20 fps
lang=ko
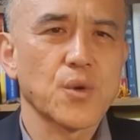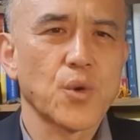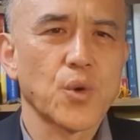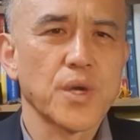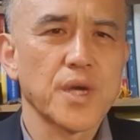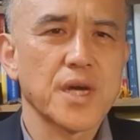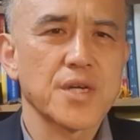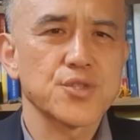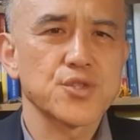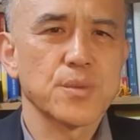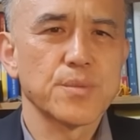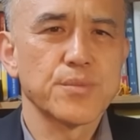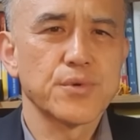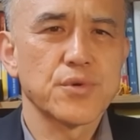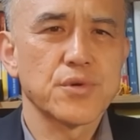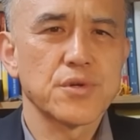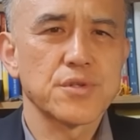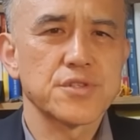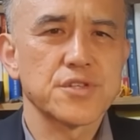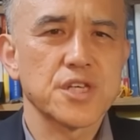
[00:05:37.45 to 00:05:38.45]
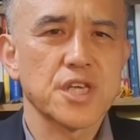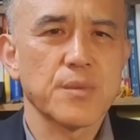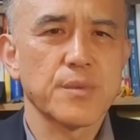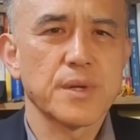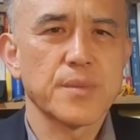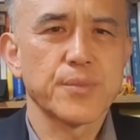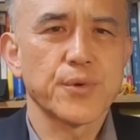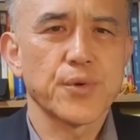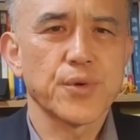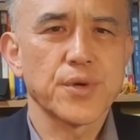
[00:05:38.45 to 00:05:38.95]
고향 전북을
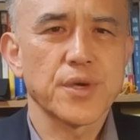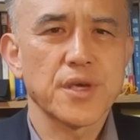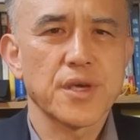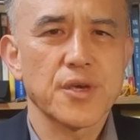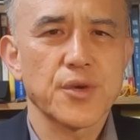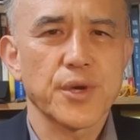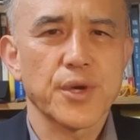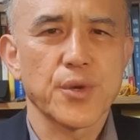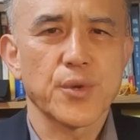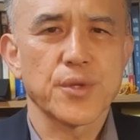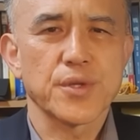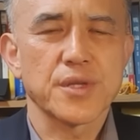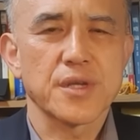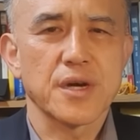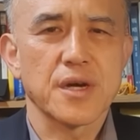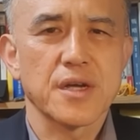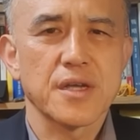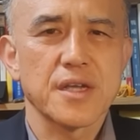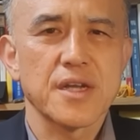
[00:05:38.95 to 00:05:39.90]
지켜만 보는 게 괴로웠다.